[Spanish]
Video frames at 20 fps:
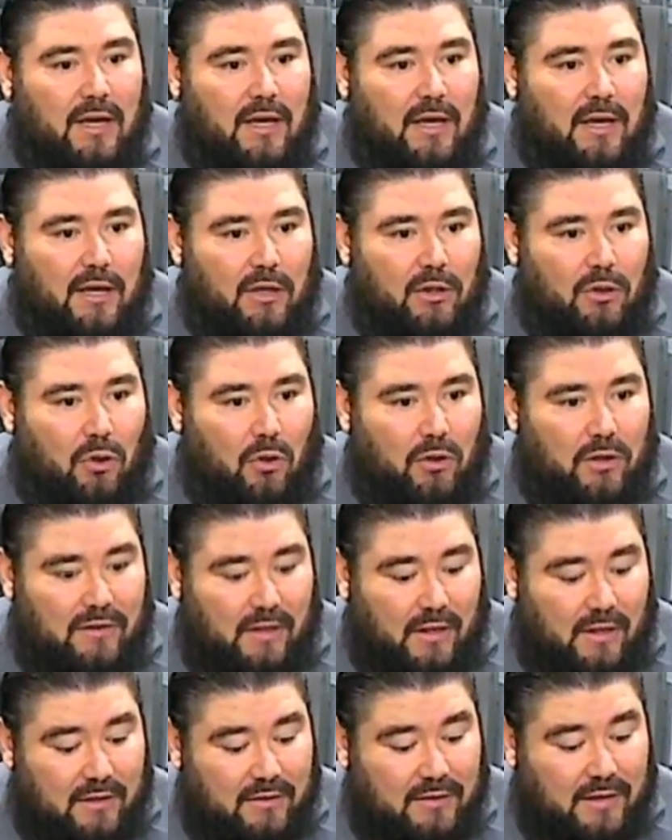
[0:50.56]
donde se
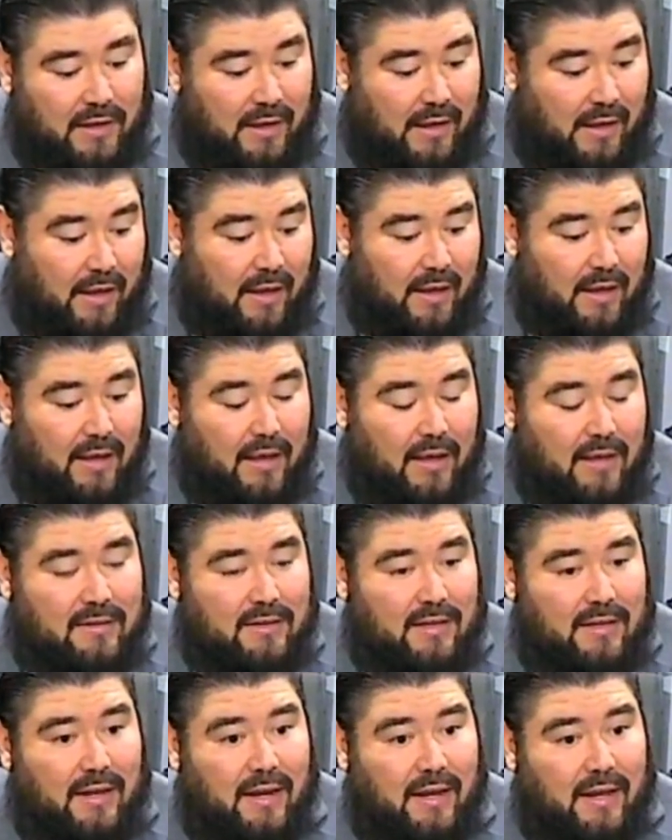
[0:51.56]
dice que se
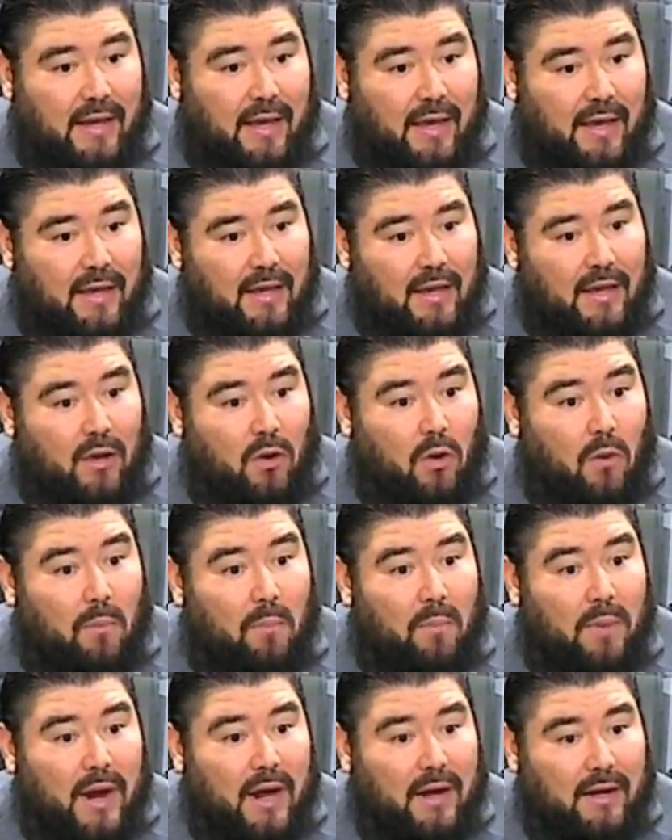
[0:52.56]
tiene que
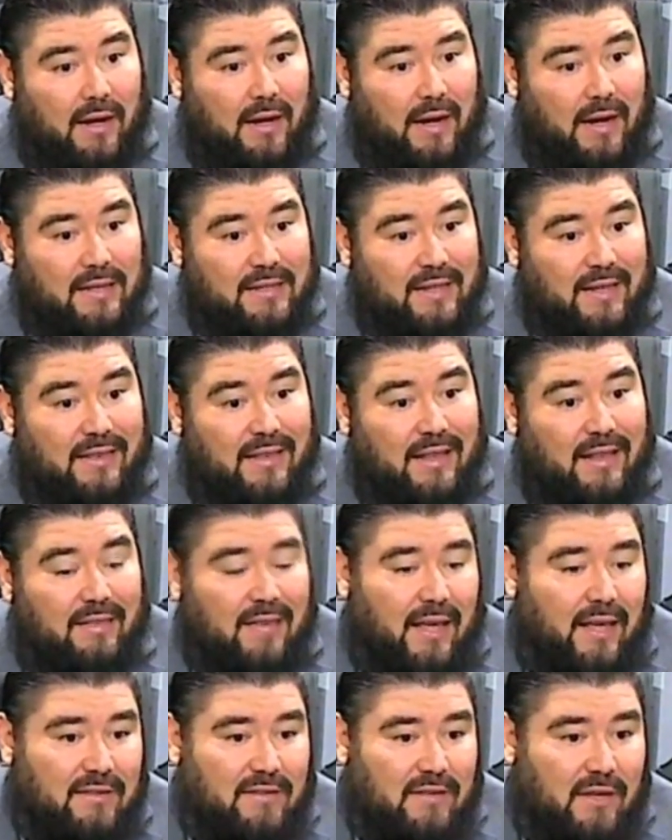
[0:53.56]
comprar el
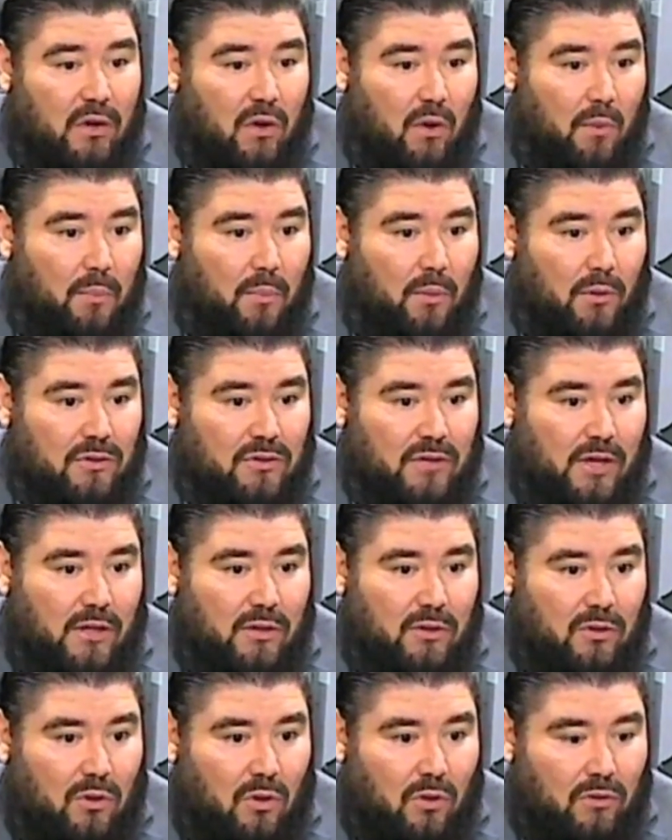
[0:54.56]

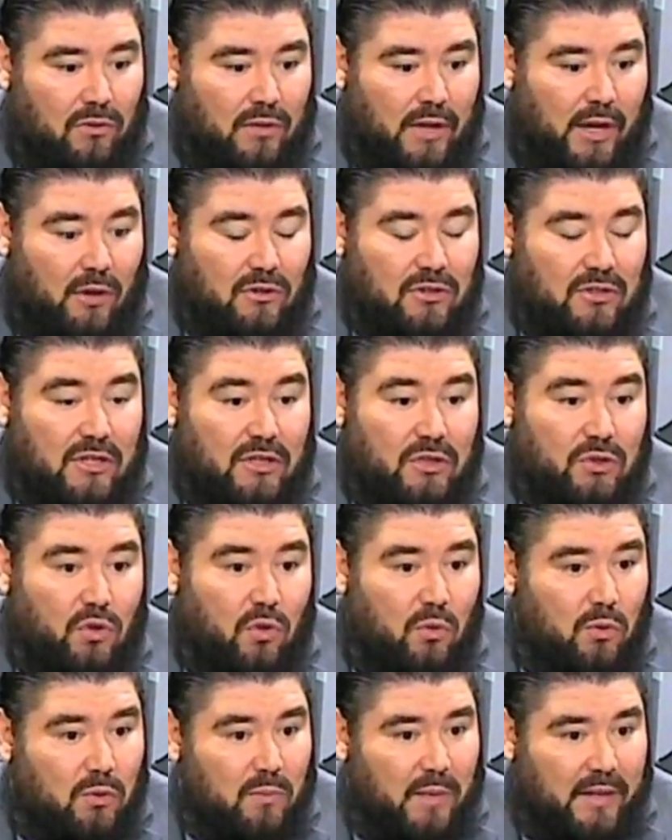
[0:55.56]
75% de los
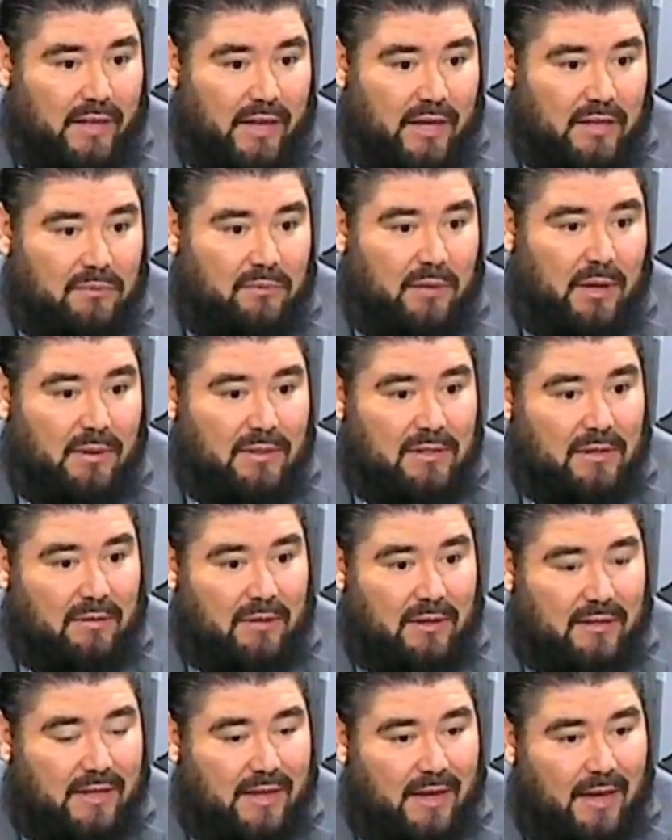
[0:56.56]
insumos, materias primas y
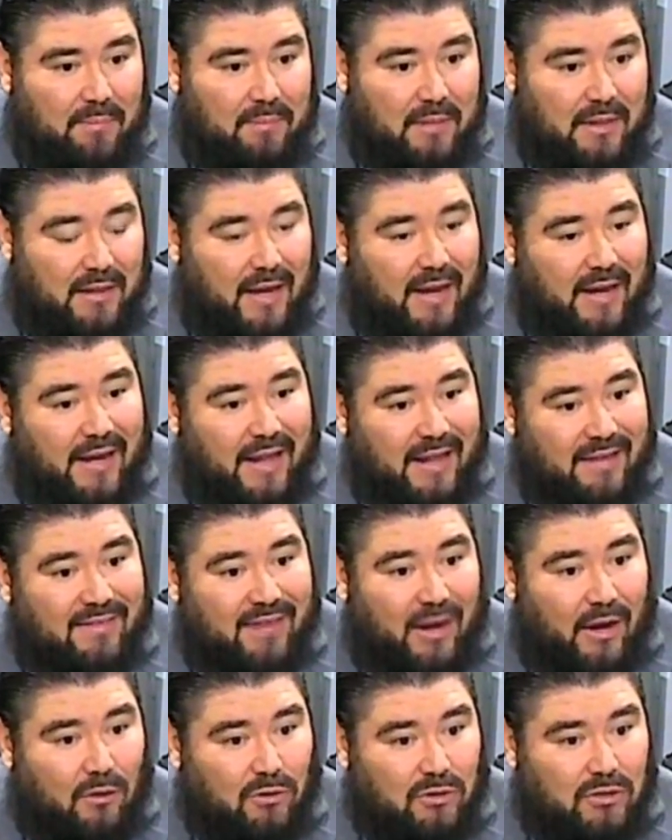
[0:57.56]
bienes de capital entre
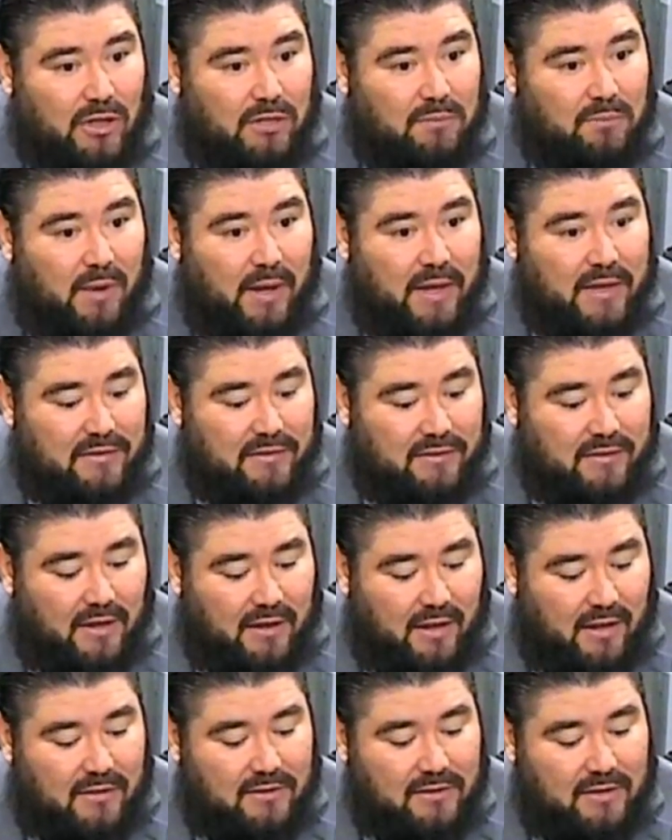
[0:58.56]
los tres países. ¿Qué
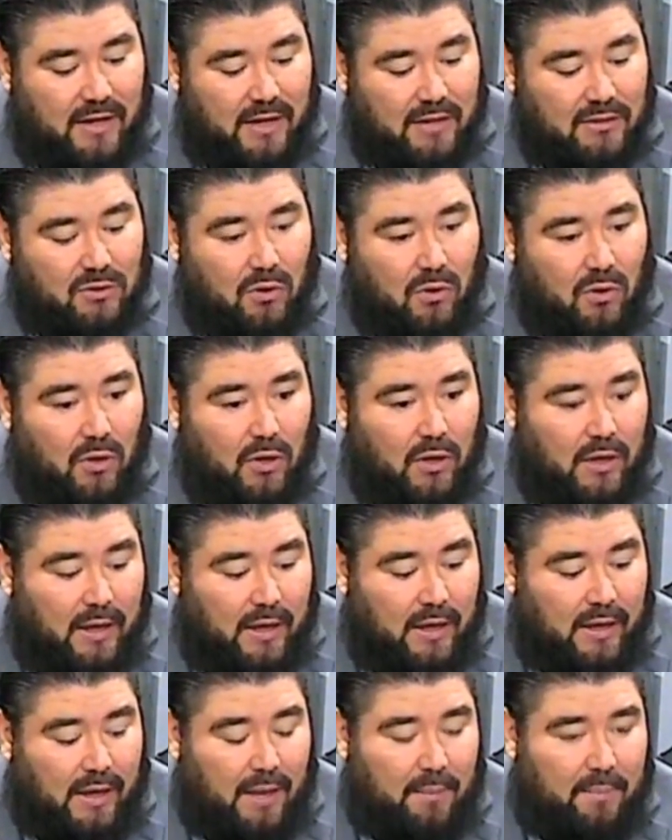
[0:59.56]
quiere decir esto?
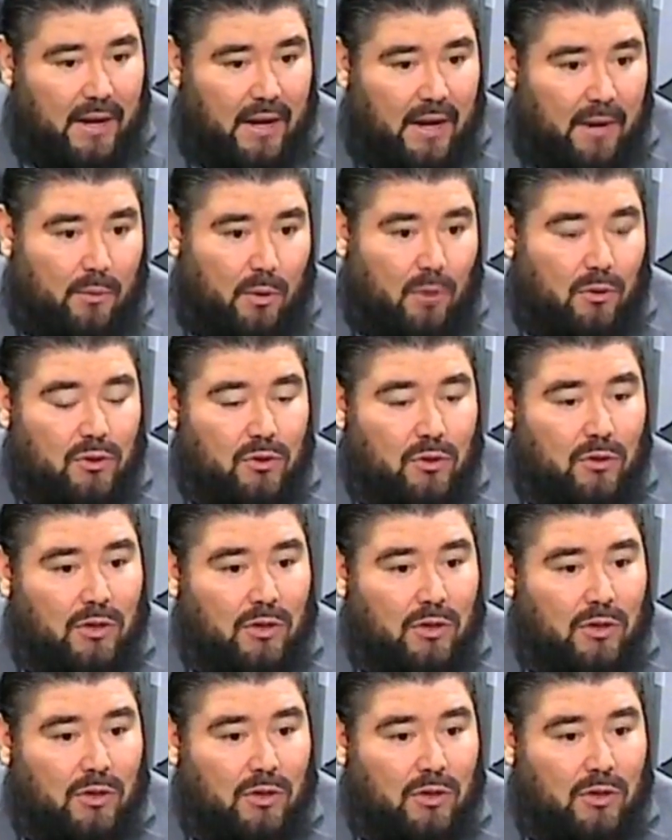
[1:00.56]
Que para la producción de un